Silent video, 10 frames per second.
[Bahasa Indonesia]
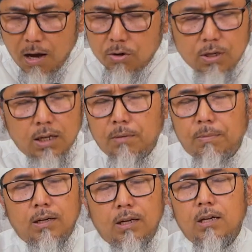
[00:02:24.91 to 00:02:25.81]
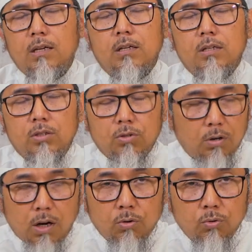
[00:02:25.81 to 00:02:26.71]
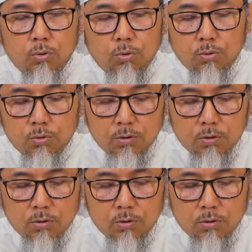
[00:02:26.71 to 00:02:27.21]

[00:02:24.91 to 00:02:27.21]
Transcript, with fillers: harus ada pada seorang guru